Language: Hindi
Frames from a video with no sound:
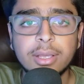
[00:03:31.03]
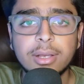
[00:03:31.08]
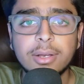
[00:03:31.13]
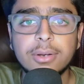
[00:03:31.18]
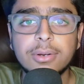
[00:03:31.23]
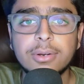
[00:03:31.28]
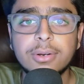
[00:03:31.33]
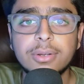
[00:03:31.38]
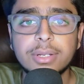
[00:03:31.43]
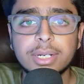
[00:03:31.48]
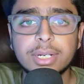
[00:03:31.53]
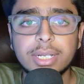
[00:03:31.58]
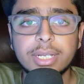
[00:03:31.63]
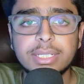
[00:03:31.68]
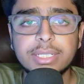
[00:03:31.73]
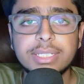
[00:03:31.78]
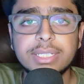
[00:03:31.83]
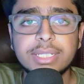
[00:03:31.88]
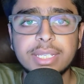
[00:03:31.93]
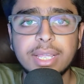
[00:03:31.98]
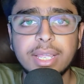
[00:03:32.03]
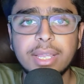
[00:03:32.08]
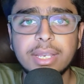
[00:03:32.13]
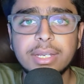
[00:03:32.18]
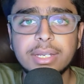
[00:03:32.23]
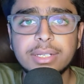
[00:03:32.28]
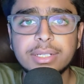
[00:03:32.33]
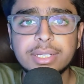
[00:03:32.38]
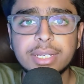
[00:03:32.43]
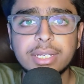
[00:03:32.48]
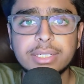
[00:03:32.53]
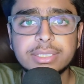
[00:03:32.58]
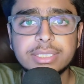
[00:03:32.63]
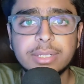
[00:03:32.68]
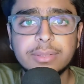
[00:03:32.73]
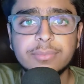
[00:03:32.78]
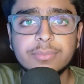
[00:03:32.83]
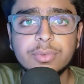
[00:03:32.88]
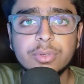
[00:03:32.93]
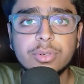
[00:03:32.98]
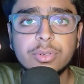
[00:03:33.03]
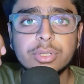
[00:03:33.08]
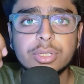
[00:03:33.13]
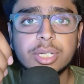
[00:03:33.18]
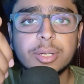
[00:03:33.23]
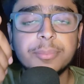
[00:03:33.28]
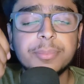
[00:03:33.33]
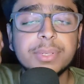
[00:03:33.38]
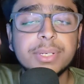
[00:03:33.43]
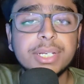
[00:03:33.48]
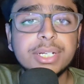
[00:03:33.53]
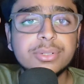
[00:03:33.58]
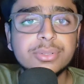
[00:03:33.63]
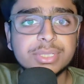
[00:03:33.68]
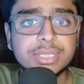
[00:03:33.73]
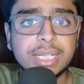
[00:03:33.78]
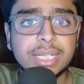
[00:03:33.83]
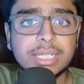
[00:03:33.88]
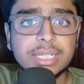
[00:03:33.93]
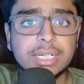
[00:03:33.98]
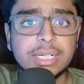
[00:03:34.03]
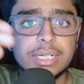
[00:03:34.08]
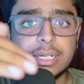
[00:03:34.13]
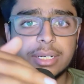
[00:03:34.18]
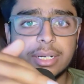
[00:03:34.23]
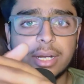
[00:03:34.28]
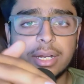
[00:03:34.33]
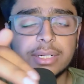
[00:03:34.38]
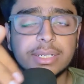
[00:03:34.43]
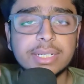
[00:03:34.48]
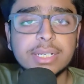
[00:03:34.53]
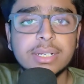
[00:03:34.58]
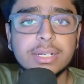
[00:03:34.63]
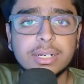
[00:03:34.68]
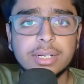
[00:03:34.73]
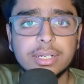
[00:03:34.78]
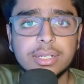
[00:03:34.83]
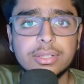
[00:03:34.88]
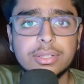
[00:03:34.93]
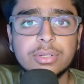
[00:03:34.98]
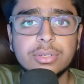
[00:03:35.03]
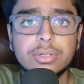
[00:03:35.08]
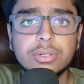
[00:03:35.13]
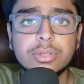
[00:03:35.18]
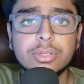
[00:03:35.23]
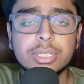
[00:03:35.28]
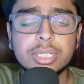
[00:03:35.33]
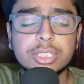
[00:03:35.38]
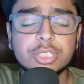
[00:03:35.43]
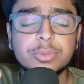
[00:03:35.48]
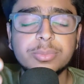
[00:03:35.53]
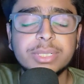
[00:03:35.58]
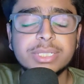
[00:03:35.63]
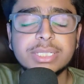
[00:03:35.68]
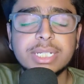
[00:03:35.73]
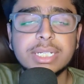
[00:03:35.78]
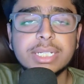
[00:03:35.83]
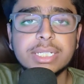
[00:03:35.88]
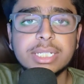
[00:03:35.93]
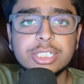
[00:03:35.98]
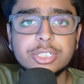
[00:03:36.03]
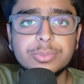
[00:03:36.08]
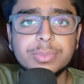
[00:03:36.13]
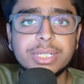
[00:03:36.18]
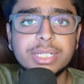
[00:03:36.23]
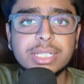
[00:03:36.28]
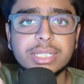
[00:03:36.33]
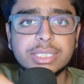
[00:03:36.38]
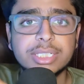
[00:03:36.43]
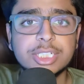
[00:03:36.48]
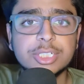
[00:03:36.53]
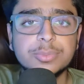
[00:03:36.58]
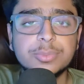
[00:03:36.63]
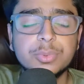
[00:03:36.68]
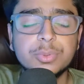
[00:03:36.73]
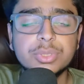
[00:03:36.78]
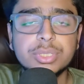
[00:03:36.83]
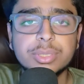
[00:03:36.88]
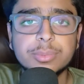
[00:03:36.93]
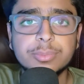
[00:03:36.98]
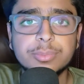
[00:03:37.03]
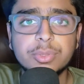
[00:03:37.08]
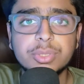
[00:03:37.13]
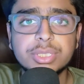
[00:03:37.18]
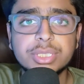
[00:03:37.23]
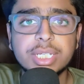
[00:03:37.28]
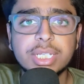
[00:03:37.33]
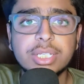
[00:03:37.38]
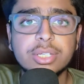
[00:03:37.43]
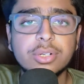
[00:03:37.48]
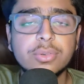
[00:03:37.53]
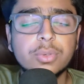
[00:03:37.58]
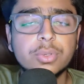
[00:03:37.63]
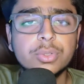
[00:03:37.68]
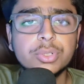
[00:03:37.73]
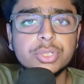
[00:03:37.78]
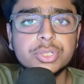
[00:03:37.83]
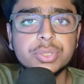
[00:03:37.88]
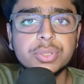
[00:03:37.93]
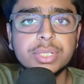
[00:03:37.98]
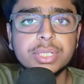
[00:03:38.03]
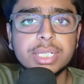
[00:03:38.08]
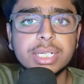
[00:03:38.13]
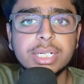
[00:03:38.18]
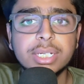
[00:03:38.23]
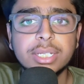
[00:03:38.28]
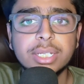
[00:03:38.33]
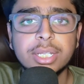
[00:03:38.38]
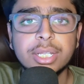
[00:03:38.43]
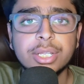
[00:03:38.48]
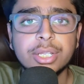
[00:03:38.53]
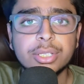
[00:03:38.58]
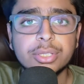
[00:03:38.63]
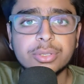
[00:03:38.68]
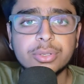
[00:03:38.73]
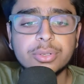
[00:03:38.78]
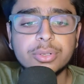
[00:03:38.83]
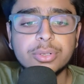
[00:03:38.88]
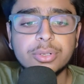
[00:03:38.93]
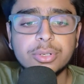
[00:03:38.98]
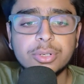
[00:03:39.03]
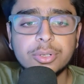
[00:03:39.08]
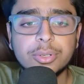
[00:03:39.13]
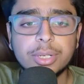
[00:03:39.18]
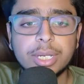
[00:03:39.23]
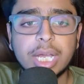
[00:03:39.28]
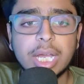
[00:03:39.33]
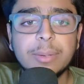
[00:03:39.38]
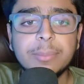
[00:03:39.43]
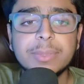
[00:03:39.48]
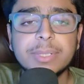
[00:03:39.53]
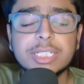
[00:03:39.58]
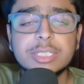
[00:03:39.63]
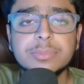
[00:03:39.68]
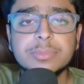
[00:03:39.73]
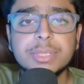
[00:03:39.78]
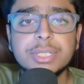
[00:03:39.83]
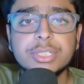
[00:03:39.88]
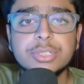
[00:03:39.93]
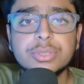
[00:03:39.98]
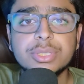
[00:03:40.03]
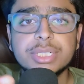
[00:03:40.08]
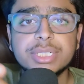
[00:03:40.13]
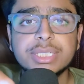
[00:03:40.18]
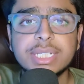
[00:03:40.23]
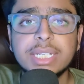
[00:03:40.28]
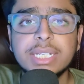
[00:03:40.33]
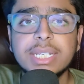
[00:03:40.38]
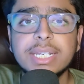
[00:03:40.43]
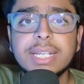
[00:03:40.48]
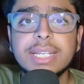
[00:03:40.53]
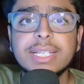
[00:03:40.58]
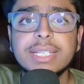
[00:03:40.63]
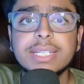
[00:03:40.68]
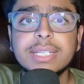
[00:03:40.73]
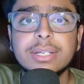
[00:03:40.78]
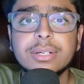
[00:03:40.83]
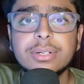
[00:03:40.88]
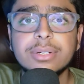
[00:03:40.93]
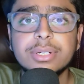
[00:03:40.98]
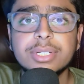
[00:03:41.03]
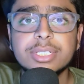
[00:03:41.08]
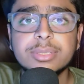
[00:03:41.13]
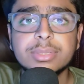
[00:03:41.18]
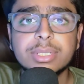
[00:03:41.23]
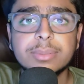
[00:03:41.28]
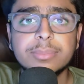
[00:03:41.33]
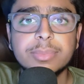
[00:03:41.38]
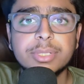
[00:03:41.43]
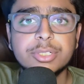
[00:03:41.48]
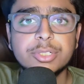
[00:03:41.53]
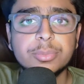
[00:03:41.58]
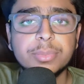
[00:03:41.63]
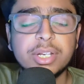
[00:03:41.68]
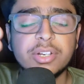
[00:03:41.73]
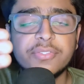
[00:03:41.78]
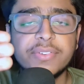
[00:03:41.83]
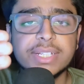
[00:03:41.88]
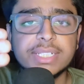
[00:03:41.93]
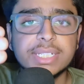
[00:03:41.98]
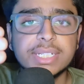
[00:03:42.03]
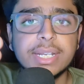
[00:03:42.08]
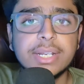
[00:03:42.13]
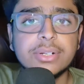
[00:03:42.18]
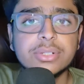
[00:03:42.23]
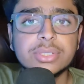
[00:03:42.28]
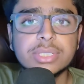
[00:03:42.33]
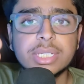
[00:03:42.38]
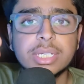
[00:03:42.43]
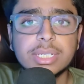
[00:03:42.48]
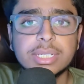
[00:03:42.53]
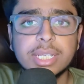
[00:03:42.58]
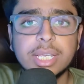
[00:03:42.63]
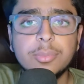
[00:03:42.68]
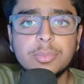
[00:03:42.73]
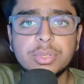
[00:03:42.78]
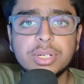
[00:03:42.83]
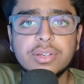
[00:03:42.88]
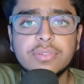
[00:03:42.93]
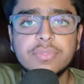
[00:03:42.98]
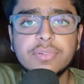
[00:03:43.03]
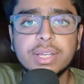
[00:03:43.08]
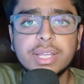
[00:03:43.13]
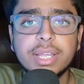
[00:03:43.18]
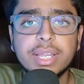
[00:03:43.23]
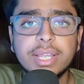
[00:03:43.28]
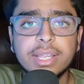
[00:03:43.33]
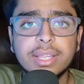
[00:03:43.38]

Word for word: और इन दी एंड जब वो कंप्लीट हो जाएगा आर्डर तो कस्टमर यानी कस्टमर तक चीज़ पहुंच पहुंच गई और वो खुश हो गया तो अब इसमें जो डिज़ाइनर है और इसमें जो मैन्युफैक्चरर है उसका क्या मुनाफा है